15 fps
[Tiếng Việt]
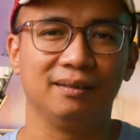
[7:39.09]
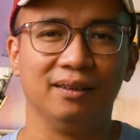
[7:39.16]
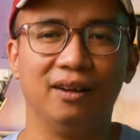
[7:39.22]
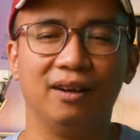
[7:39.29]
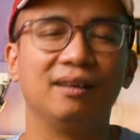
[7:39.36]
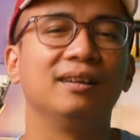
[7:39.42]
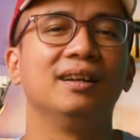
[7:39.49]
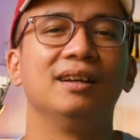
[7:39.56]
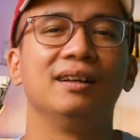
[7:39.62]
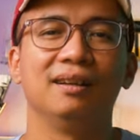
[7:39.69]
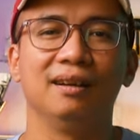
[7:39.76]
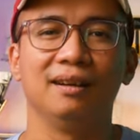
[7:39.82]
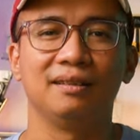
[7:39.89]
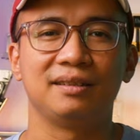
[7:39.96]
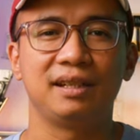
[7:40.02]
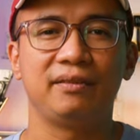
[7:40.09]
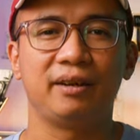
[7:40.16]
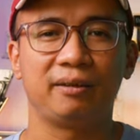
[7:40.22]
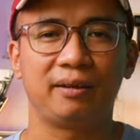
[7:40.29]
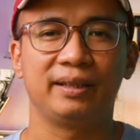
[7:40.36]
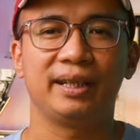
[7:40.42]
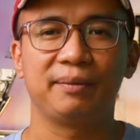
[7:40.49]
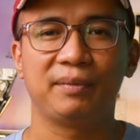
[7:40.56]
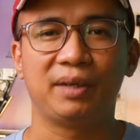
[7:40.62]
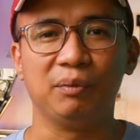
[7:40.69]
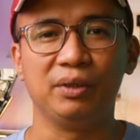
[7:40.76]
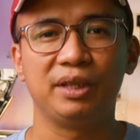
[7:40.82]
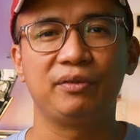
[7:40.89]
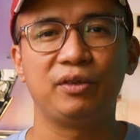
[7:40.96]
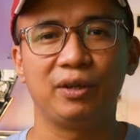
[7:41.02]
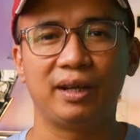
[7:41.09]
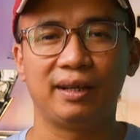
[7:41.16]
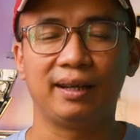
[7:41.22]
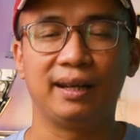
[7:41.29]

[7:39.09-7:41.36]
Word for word: Đó, à, rất hy vọng các anh em cảm thấy thích video này,